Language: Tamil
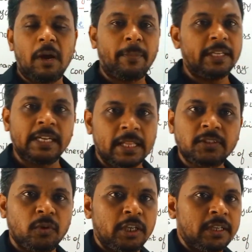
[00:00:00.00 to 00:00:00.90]

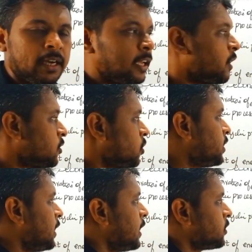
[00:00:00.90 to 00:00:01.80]
அப்படிங்கிறதா சொல்லியிருக்காங்க ஸோ
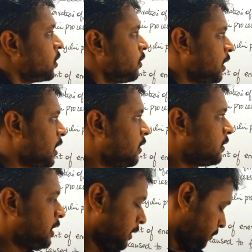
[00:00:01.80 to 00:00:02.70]
இதில் என்ன சொல்ல வராங்கன்னா
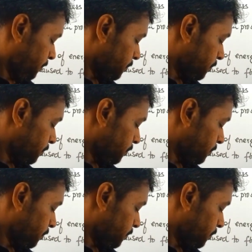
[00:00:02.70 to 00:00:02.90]
வந்து